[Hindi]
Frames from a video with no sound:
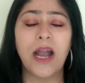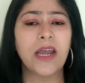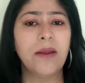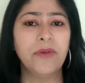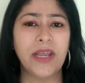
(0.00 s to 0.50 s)

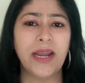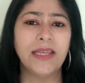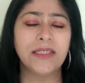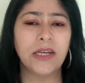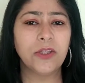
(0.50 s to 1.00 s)
अगर हम
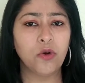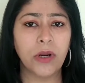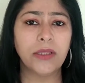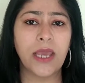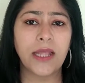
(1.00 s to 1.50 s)
रियलाइज करें
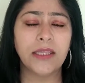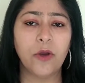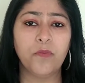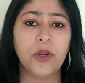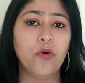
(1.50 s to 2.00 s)
थोड़ा ध्यान
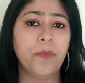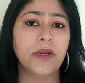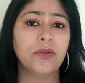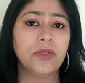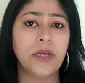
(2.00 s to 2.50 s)
दें अपने
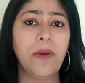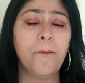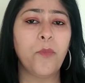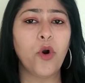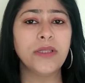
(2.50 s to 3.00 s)
ऊपर तो जब
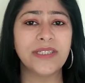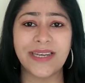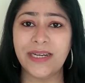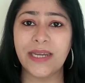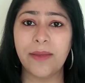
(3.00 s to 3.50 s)
हम बहुत
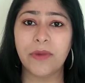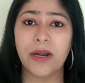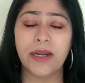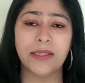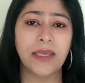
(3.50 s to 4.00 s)
स्क्रीन टाइम
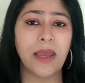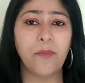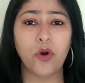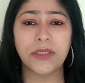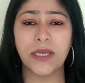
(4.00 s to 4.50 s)
कर लेते
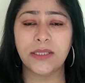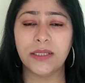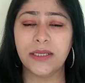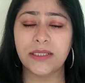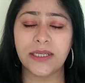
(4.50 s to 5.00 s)
हैं बहुत
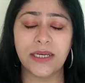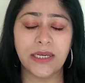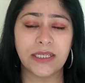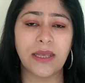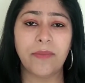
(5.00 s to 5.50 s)
ज्यादा देर
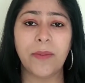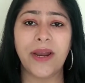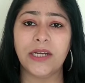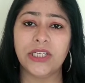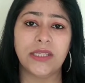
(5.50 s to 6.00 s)
स्क्रीन के सामने
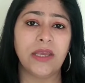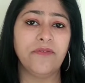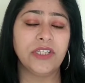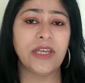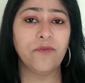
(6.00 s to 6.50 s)
बैठ जाते
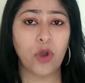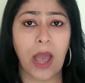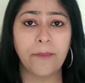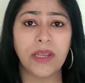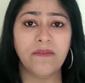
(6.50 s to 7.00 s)
हैं फिर चाहे वो
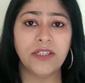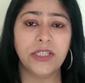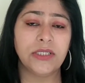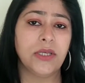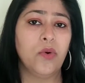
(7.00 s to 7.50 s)
काम की
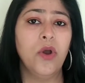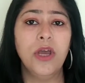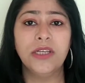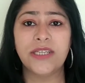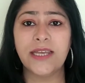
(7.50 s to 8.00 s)
वजह से हो
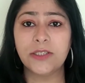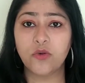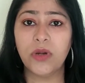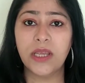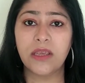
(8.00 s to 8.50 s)
चाहे
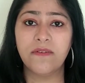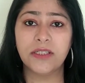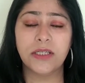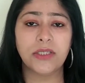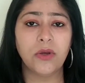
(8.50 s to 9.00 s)
स्कूलिंग की
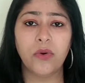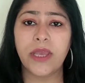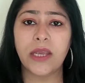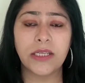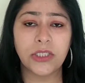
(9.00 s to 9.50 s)
वजह से हो
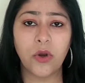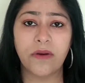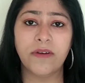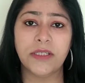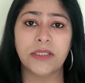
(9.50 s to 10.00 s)
या किसी
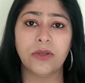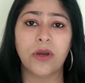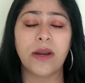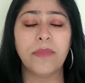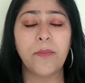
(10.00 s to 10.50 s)
और वजह से
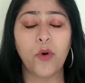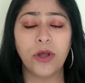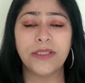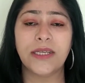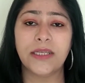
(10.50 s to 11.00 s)
हो अगर हमने
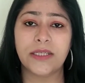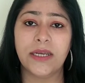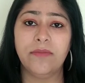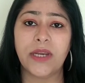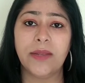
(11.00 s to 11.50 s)
बहुत ज्यादा
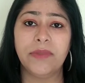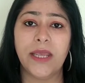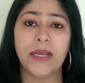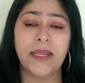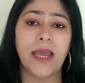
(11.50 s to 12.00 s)
स्क्रीन टाइम
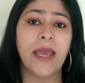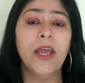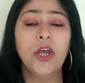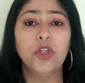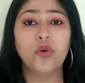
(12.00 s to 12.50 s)
देख लिया है
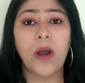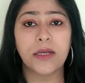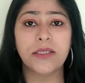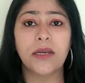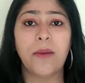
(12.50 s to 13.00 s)
तो
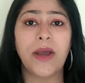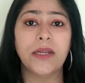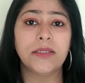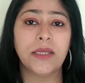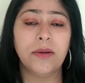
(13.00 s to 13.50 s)
अक्सर
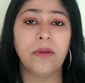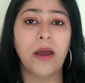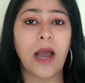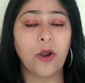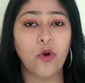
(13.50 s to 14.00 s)
हमारे स्किन
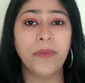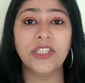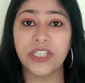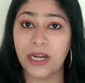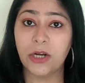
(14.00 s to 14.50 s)
आंखों
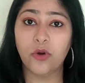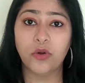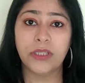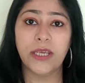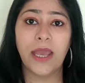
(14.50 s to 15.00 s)
में जलन
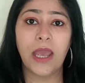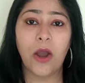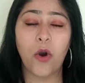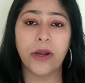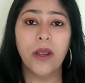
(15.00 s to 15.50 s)
होती है
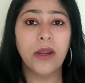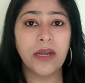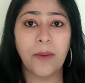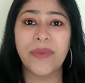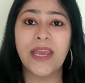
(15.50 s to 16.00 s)
और
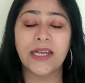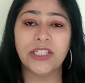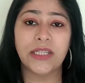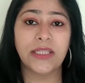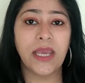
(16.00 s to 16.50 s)
नमी आ
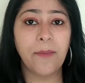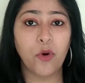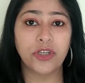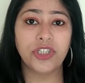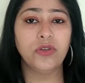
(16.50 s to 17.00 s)
जाती है
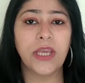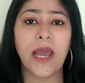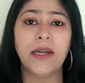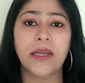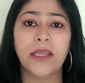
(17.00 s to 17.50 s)
मौज तो
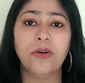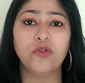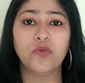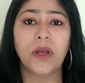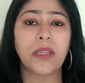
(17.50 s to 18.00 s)
ध्यान रखिए
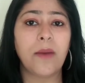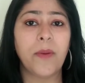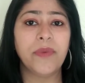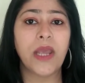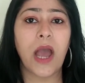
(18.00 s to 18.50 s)
उस वक्त
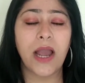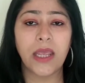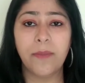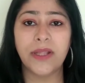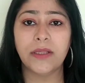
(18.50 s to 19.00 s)
आप अपनी
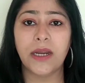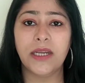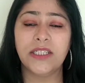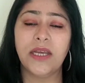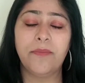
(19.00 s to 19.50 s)
आंखें बंद कर
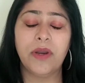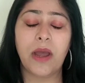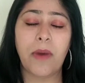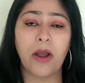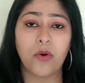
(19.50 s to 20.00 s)
लीजिए अपने
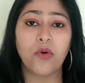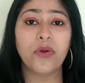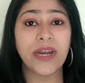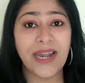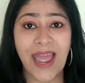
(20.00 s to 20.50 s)
आंखों
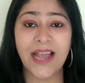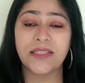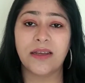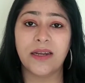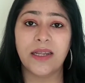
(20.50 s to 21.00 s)
को
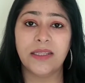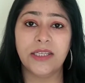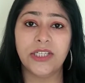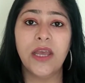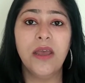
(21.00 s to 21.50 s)
रिलैक्स करने
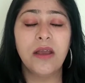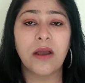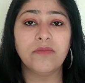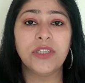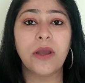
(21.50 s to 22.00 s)
दीजिए
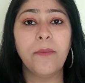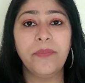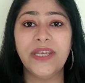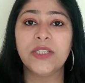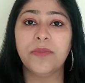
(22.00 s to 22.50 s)
कम से कम
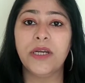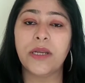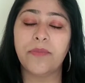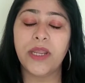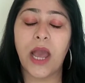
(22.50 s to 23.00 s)
बीस
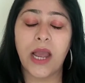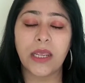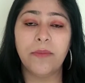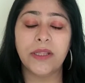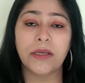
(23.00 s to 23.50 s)
मिनट अपनी
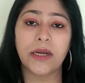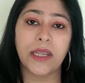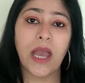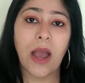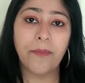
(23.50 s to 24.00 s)
आंखें बंद
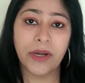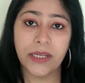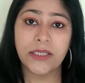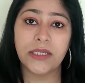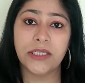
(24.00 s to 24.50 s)
करके आप
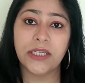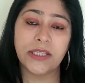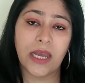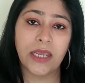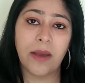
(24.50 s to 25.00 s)
रेस्ट कीजिए
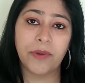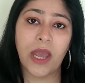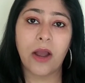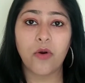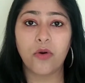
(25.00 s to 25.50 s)
ताकि
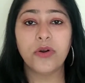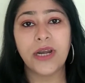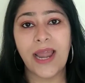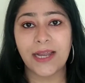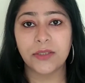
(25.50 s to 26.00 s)
आपकी आंखों को
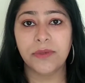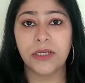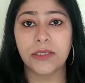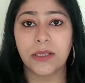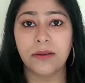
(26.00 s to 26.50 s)
रिलैक्स
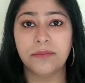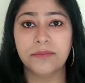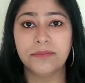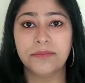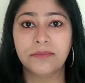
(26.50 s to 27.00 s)
मिल सके
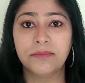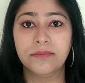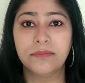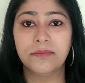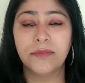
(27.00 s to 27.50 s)

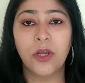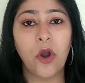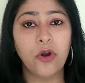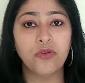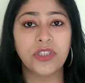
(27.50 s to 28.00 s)

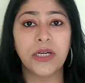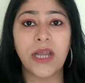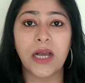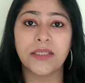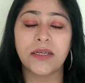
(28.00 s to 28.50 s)
और उससे
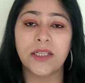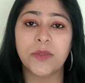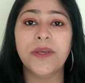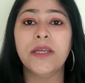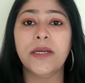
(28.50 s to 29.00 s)
डार्क
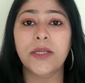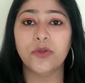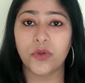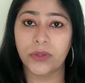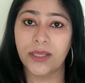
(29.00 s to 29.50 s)
सर्कल्स भी
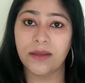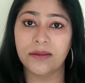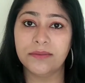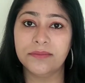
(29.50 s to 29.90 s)
रिड्यूस होते हैं